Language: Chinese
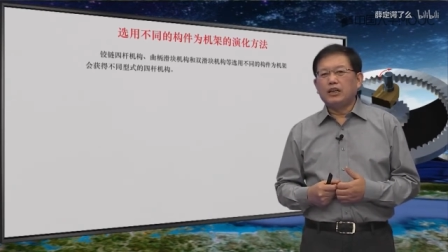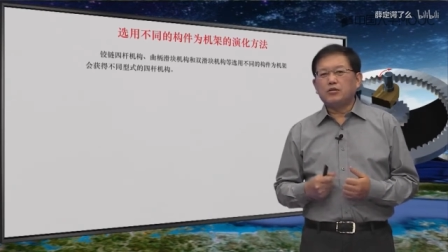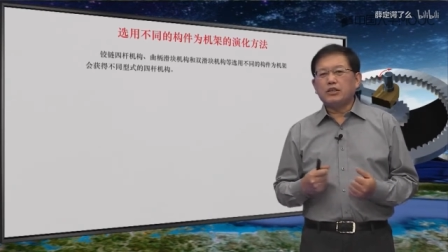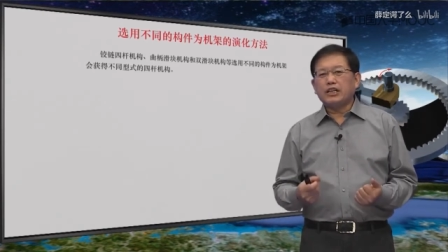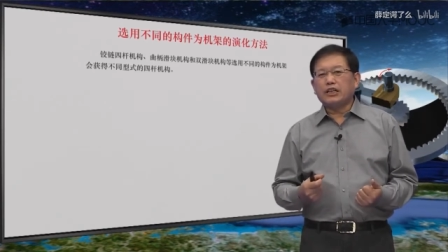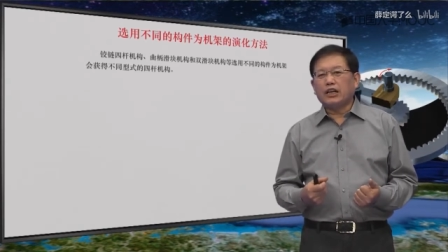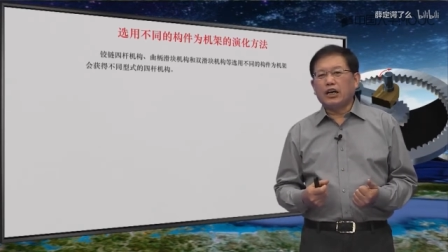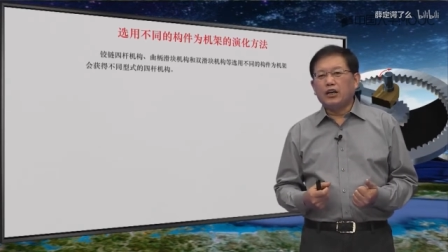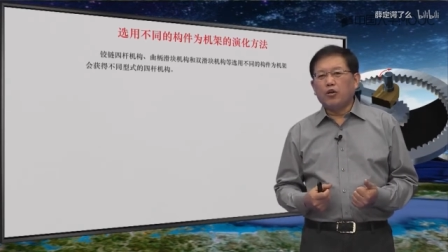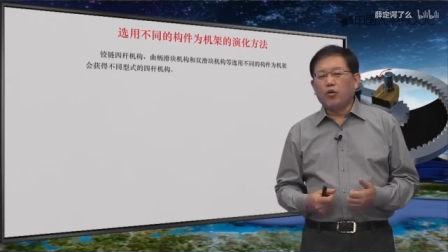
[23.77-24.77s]
所以这个
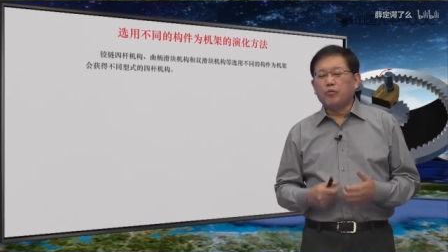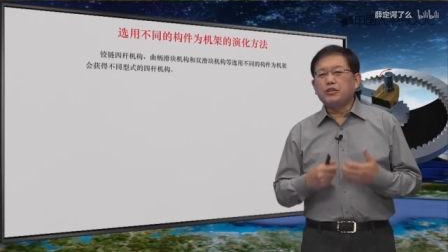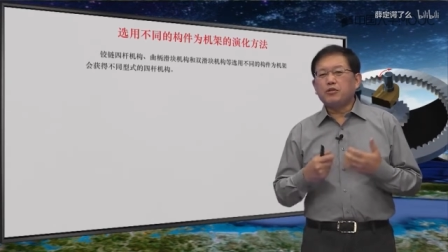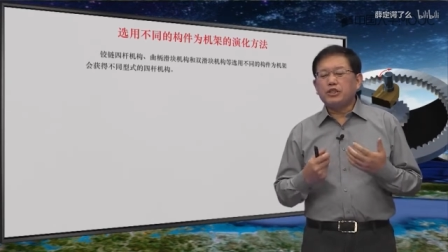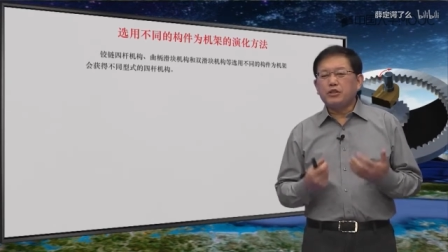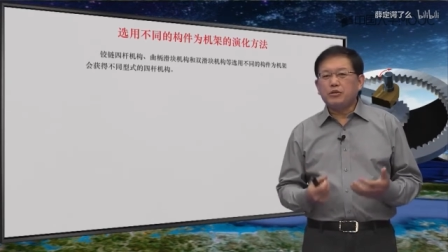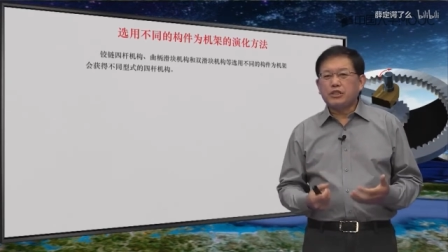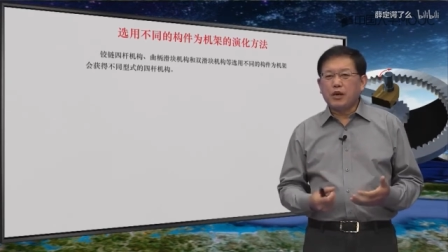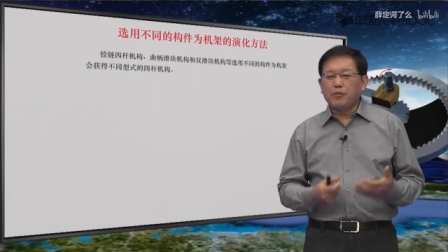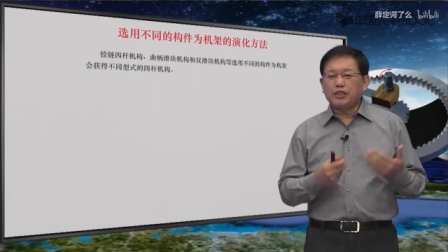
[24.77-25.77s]
呢，我们就依据
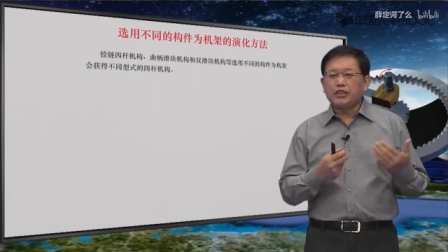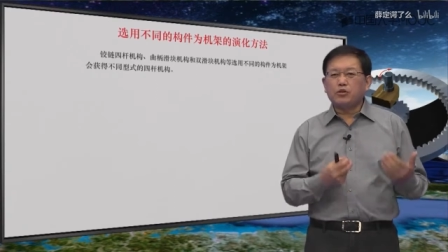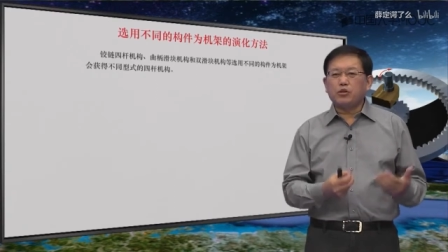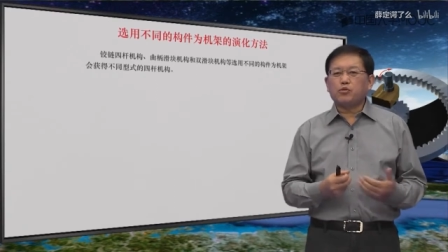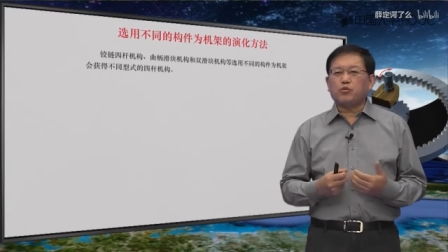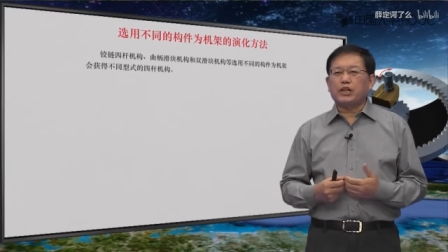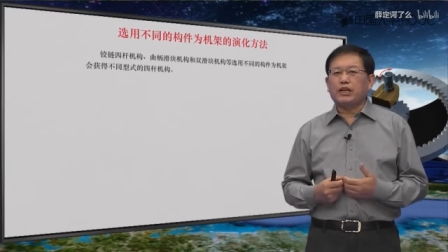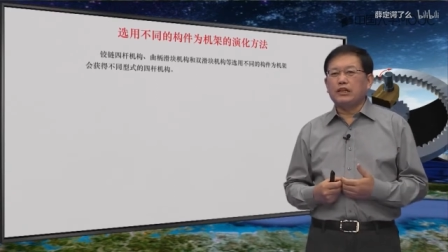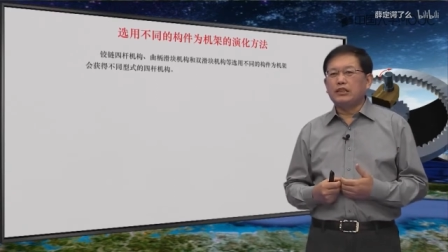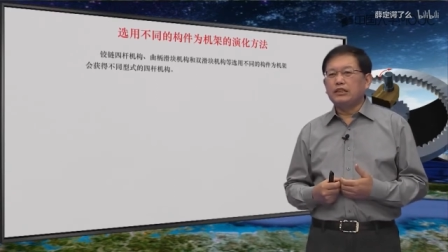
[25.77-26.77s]
前边机构的组成，